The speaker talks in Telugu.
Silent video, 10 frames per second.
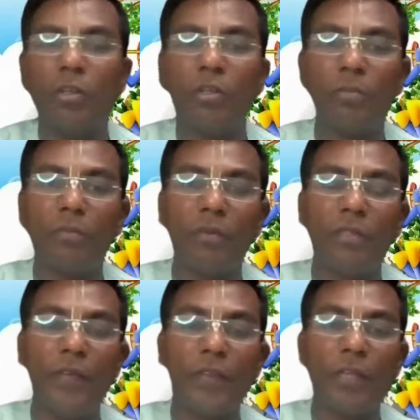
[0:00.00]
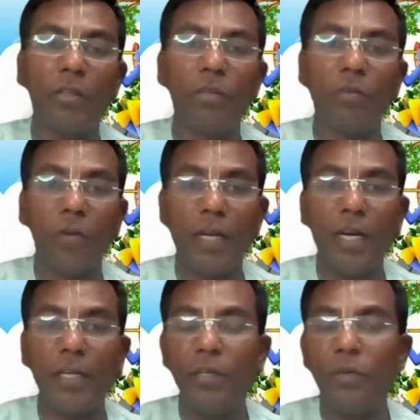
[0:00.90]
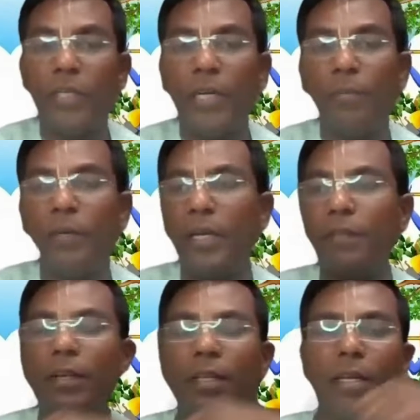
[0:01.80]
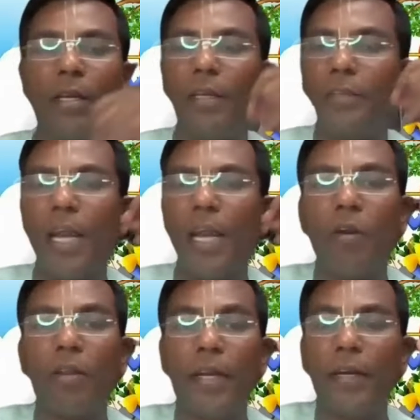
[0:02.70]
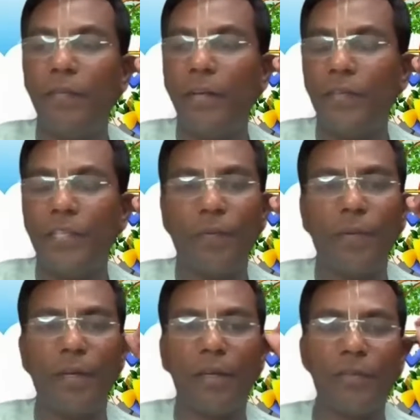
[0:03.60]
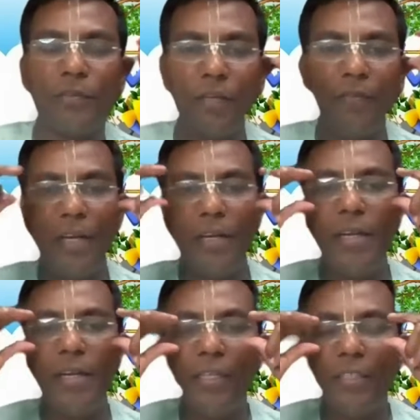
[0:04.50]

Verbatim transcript: మొత్తం జీవితం మొత్తం కూడా కంటిన్యూ చేయటం అనేటువంటిది చాలా అరుదైనటువంటి విషయం అనమాట సో ఇవన్నీ